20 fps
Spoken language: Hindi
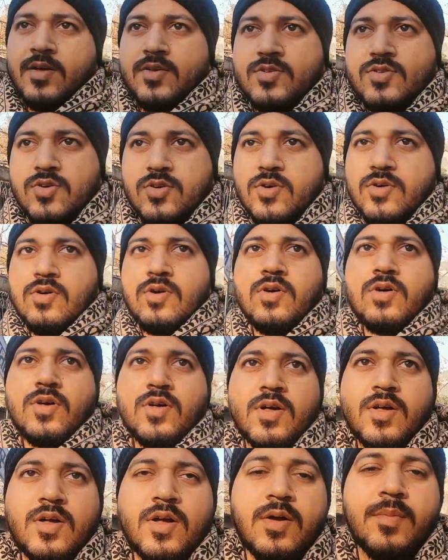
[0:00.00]
सो
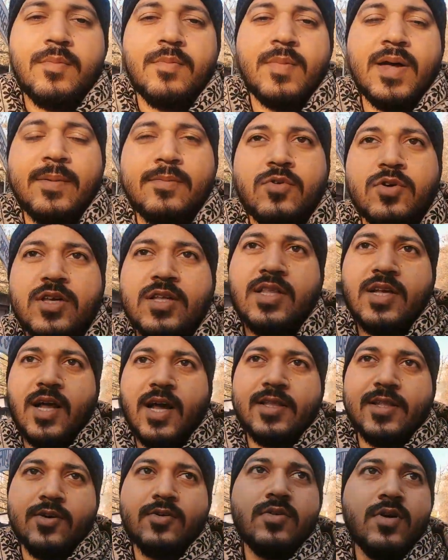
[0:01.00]
so, मैं आपको ये
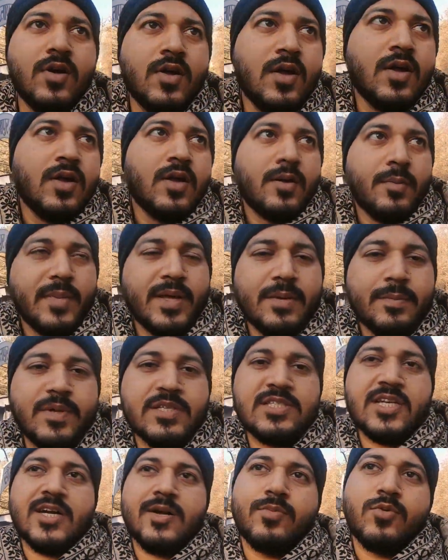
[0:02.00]
दिखाता हूँ मेरे
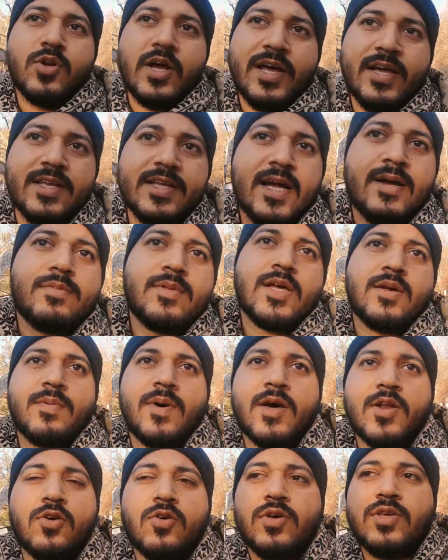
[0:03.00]
पीछे का पूरा एरिया आप देख
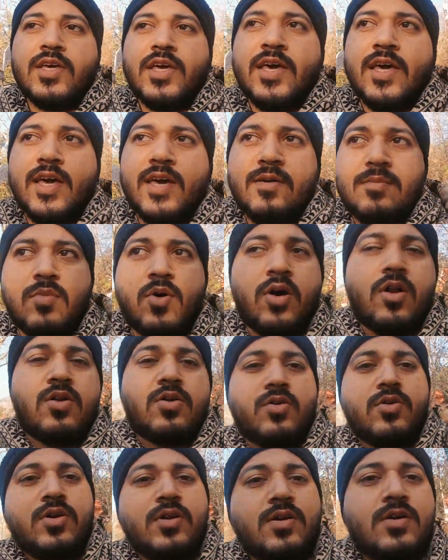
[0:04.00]
पा रहे हो ये है मॉल
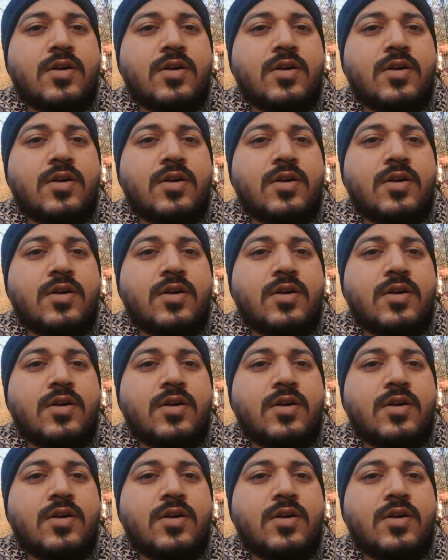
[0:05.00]
रोड